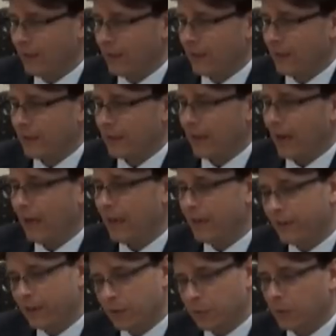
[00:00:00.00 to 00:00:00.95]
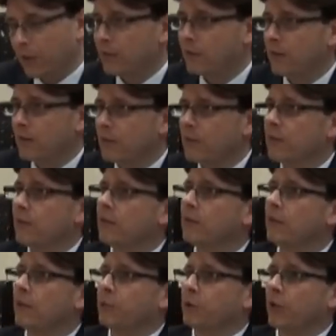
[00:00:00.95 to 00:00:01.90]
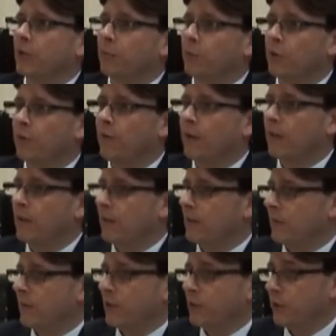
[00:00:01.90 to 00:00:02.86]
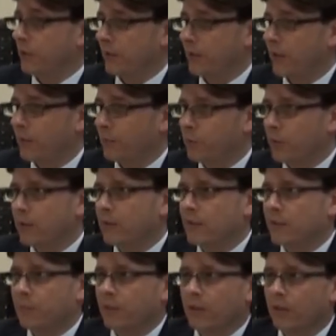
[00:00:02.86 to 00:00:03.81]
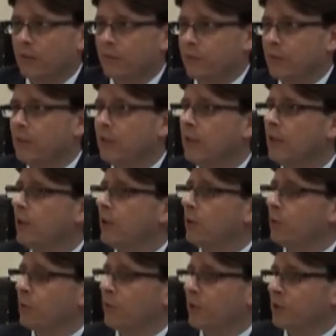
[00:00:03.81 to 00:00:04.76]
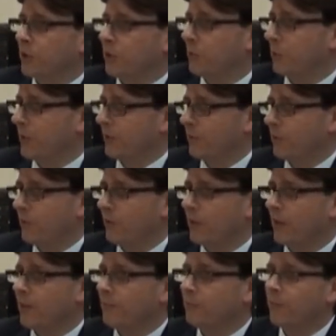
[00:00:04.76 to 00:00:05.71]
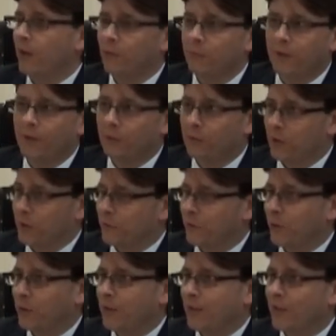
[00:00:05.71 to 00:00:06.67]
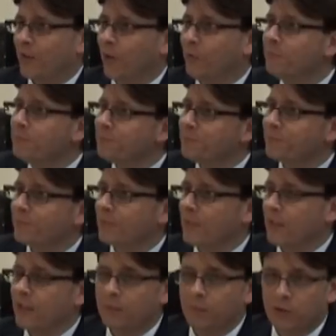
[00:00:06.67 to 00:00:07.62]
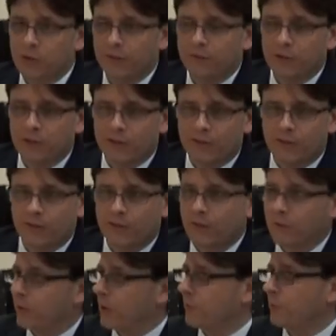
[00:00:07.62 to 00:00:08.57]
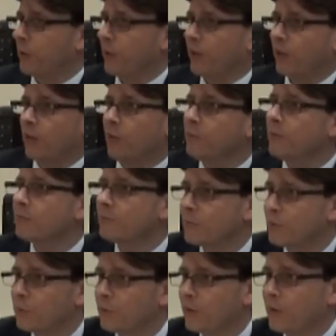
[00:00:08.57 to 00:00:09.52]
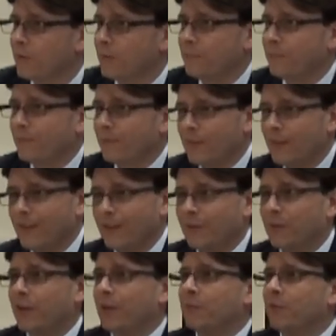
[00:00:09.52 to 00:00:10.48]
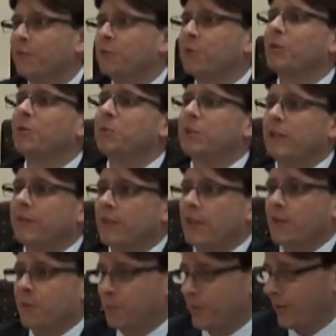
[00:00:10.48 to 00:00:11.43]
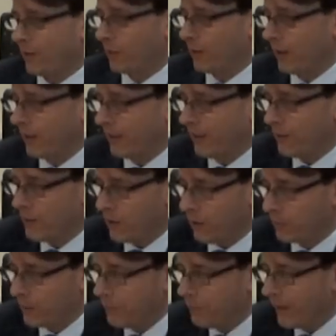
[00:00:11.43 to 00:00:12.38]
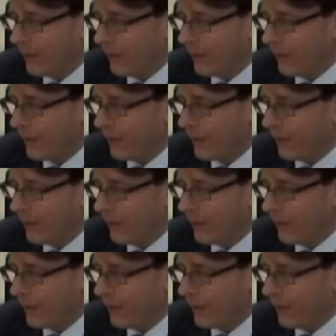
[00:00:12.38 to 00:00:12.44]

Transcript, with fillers: E, ale niektóre adresy, na przykład budowane na zasadzie tak jak mój adres mailowy lukasz.wrona małpa lukaszwrona.com kiedy można wejść na stronę lukaszwrona.com, no trudno Tutaj mówić o tym, nie wskazuje konkretnej osoby.